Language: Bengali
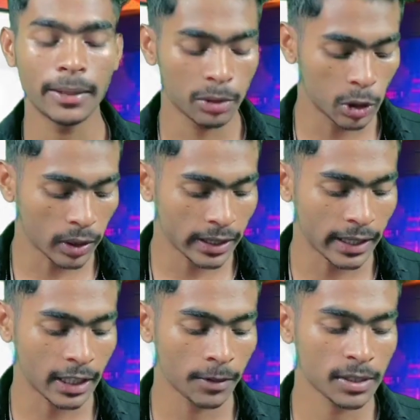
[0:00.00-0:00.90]
এম রিওয়ার্ডের
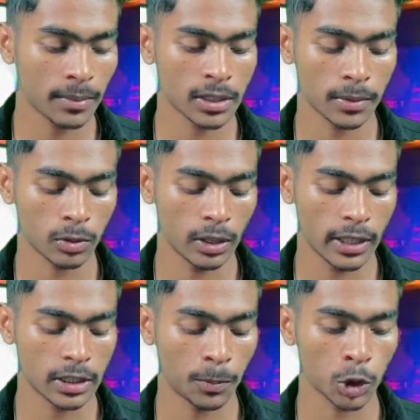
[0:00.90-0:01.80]
এন্টারফেস আমার সামনে খুলে
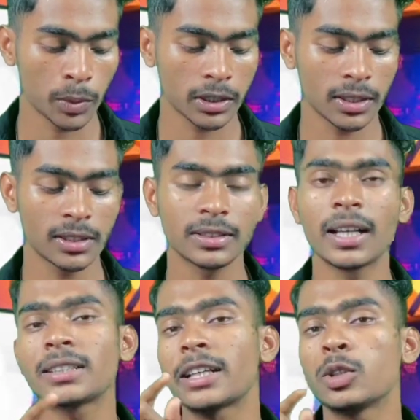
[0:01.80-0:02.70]
গেছে প্রথমে একটা চিনি
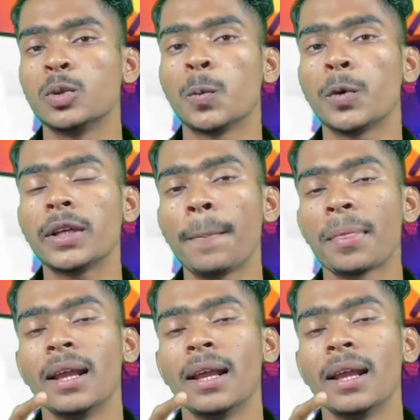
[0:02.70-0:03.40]
গ্যাস একদম ওপরে